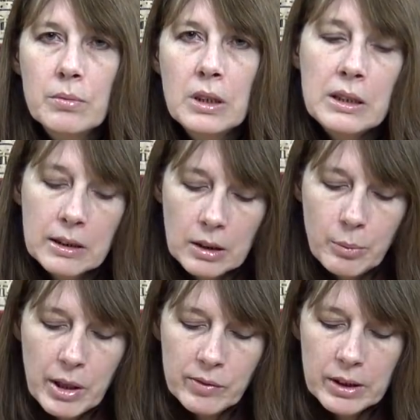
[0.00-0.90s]
I tak
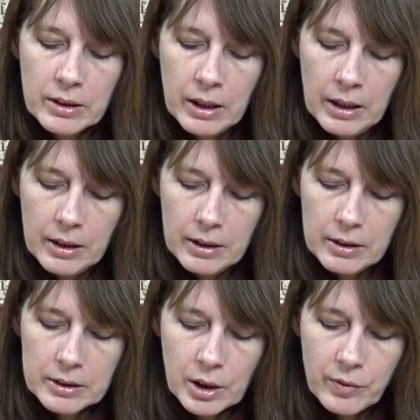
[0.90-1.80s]
naprawdę
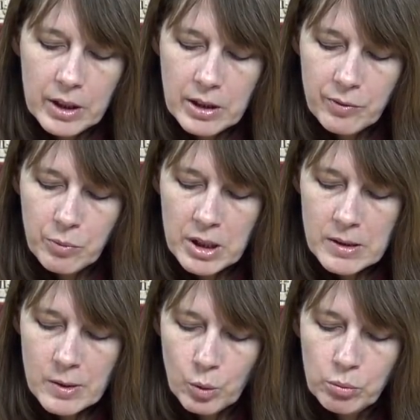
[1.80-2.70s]
e, tkwienie w
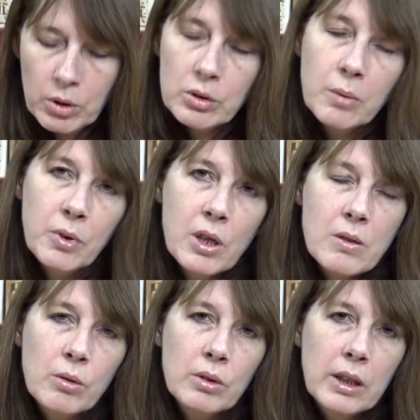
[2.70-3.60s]
miejscu, bo nie
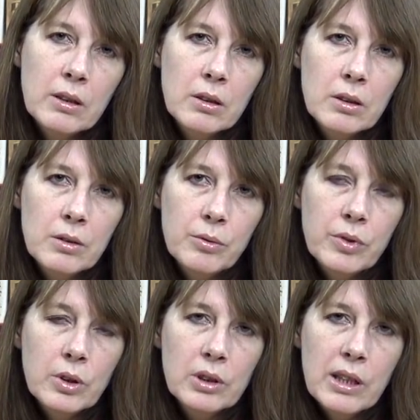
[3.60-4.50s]
pokazują karty
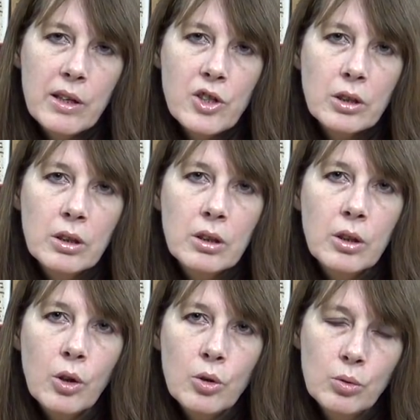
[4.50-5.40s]
wykonania żadnych
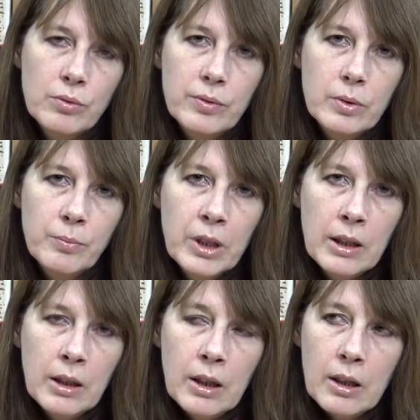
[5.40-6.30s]
kroków.
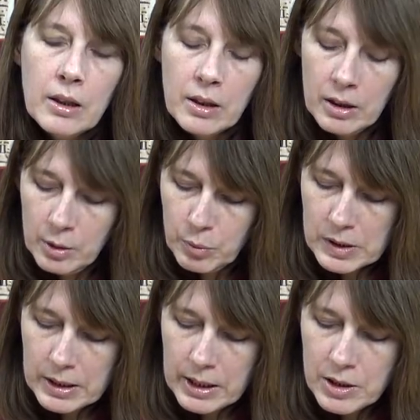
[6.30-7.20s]

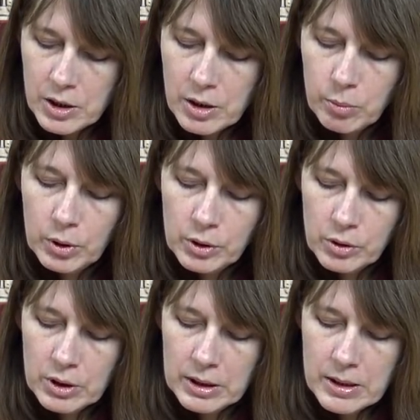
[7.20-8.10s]
Postarajcie się
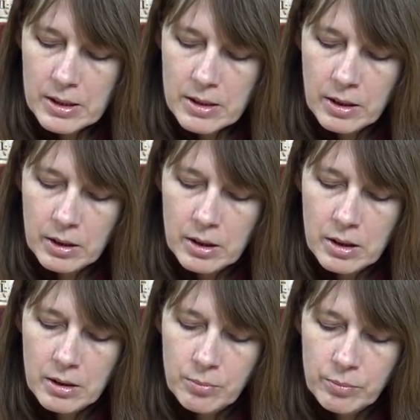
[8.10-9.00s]
podjąć decyzję
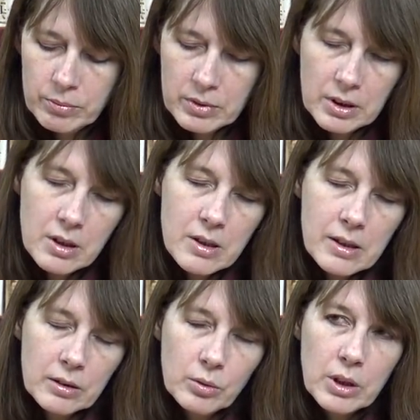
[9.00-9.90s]
i iść
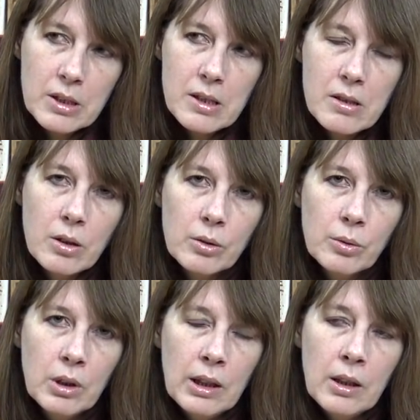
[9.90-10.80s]
za tą
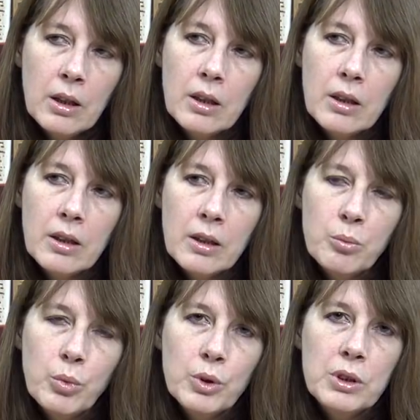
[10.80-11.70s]
decyzją, e,
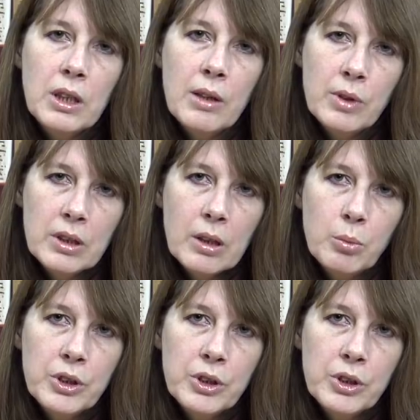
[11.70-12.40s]
bo nawet jak